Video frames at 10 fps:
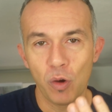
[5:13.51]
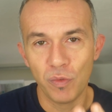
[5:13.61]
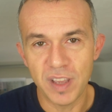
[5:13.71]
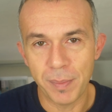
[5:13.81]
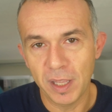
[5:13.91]

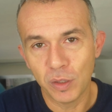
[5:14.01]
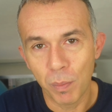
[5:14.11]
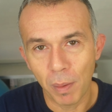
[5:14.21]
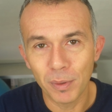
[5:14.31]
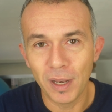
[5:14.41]
ovviamente
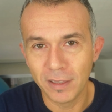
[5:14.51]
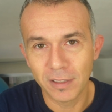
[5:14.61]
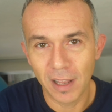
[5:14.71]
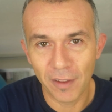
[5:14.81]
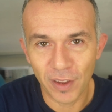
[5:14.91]
un po' più
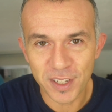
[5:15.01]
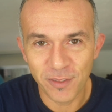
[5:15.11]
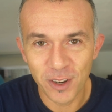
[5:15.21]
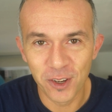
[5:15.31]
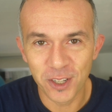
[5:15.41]
lente della
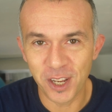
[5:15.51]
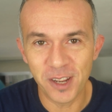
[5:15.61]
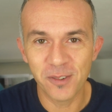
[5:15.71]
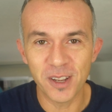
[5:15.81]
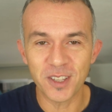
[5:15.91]
fase veloce,
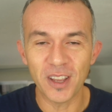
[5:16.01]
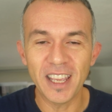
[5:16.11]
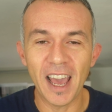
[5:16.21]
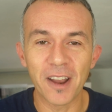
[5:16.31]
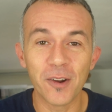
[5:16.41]
questo è
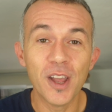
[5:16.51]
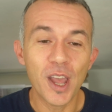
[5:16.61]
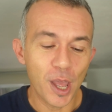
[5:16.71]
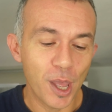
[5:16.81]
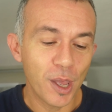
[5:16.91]
chiaro